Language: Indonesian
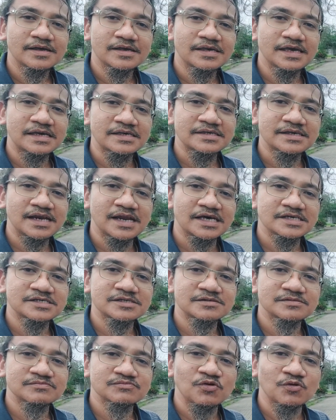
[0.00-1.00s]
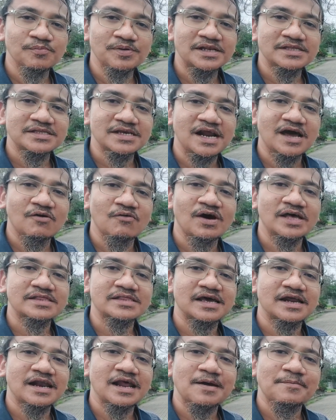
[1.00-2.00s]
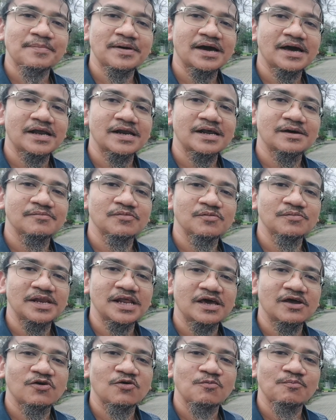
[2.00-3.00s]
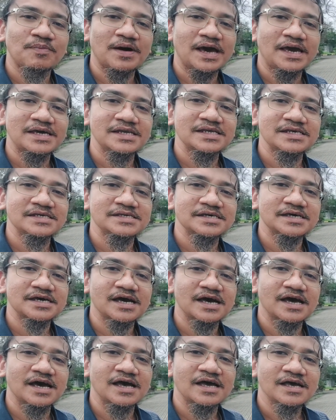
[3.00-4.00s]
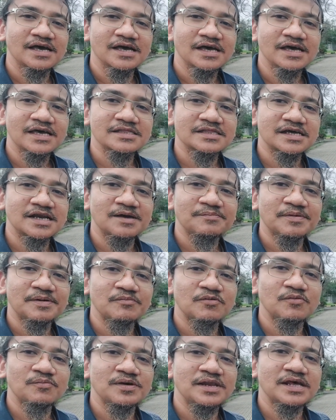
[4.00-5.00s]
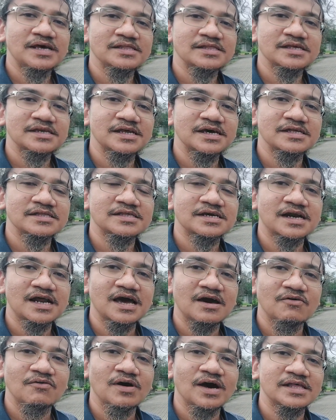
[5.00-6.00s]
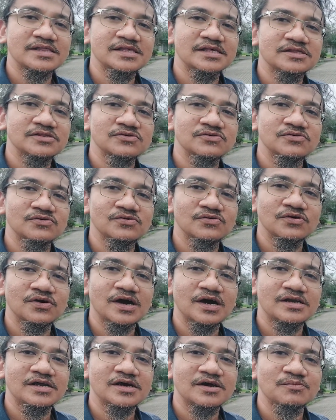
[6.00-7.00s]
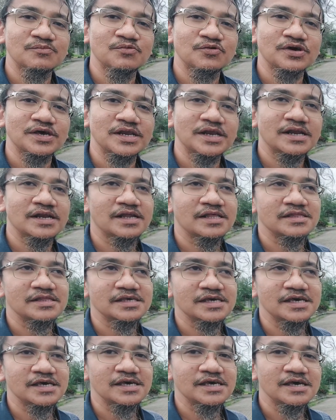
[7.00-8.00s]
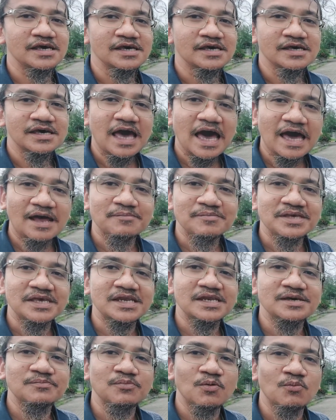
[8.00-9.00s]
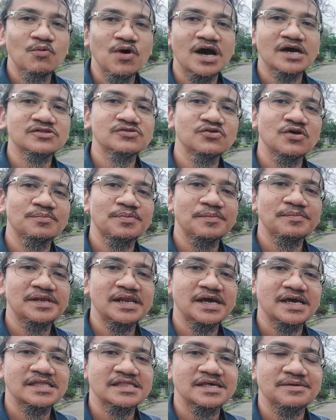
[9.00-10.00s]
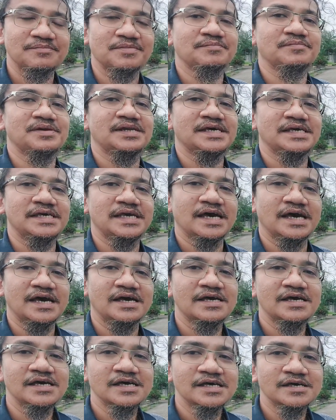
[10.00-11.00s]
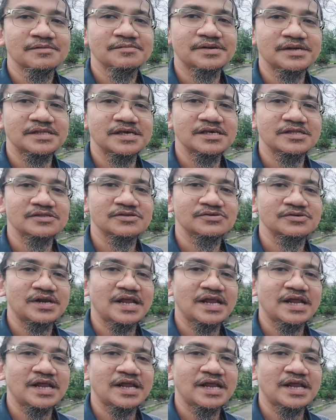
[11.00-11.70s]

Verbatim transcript: yang jelas mobil terawat. Kenapa? Karena mobil Eropa ini jika kita dapat mobil yang tidak terawat itu ada kemungkinan nanti akan menjadi bom waktu apabila kita membelinya. Seperti itu.